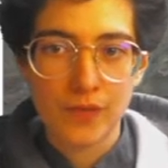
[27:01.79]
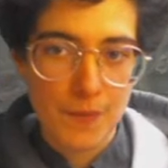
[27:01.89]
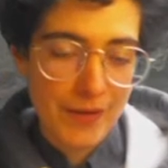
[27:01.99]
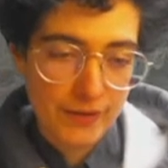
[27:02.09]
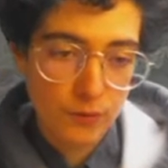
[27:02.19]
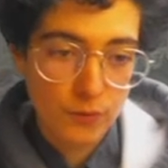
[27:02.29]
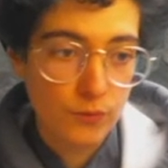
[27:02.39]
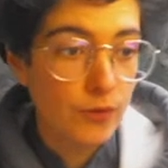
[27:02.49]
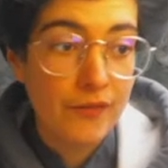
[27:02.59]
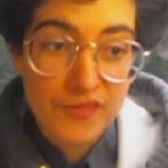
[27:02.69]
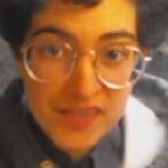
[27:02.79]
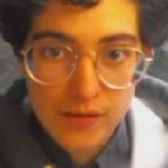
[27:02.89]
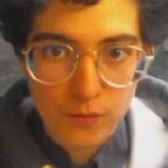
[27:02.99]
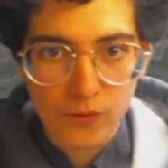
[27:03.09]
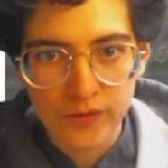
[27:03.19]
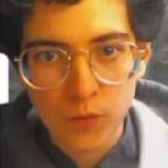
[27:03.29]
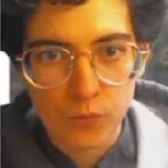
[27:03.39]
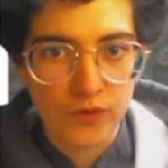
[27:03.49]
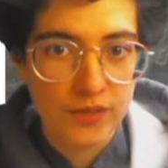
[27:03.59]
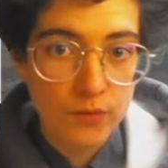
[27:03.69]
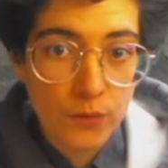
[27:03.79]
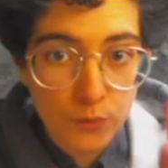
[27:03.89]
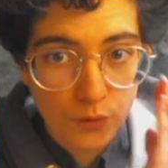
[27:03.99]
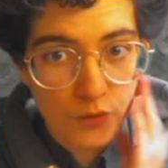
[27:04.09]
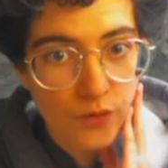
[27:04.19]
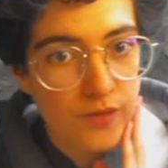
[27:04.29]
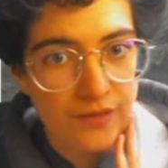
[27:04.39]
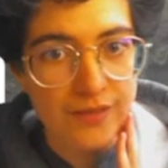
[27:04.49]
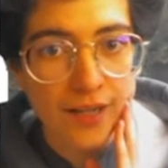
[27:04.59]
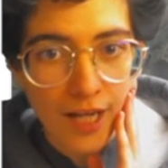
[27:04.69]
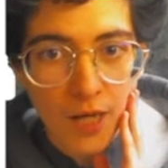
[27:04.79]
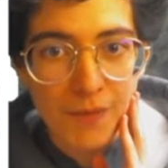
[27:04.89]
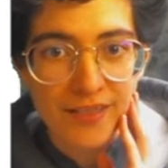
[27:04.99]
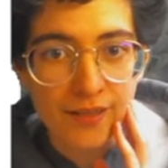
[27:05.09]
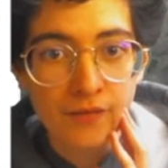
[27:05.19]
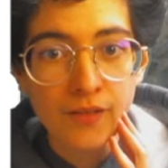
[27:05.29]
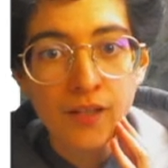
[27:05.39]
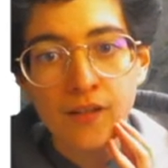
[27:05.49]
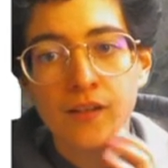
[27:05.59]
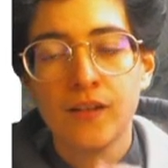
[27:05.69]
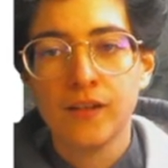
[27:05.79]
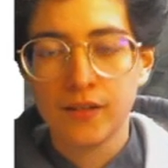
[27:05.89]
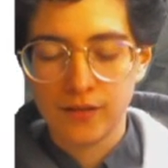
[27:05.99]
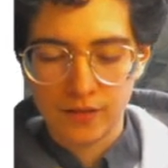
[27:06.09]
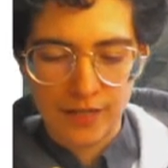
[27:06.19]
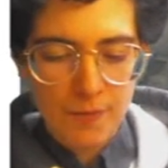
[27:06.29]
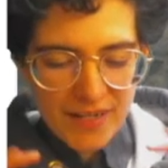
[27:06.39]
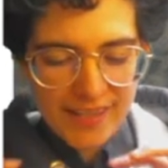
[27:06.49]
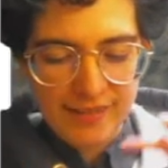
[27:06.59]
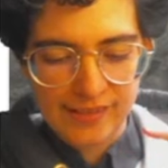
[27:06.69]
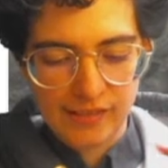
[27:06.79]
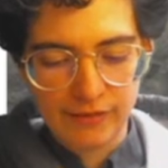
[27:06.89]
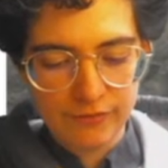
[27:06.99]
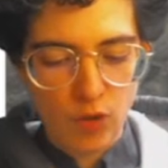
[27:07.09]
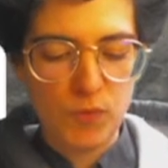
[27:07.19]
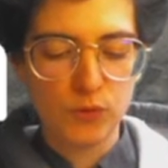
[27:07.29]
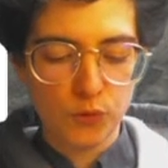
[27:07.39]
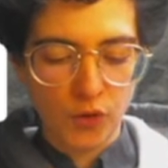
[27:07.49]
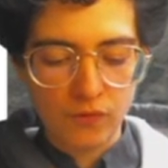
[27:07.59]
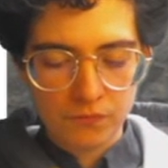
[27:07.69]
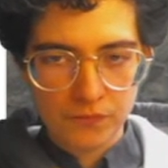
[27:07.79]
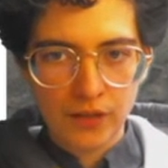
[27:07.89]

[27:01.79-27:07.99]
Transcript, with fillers: À partir de, la physique qu'on connaît, on peut en déduire d'autres choses et dire ah bah tiens, euh, la planète s'est déformée de temps.